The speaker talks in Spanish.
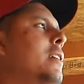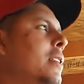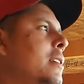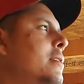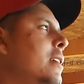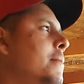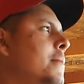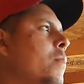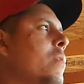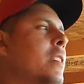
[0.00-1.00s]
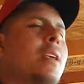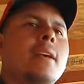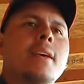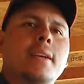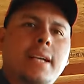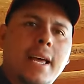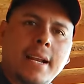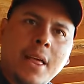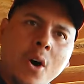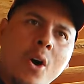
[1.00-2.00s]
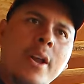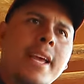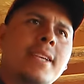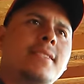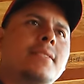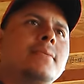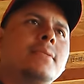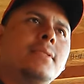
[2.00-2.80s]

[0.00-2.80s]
Y dice, cargadores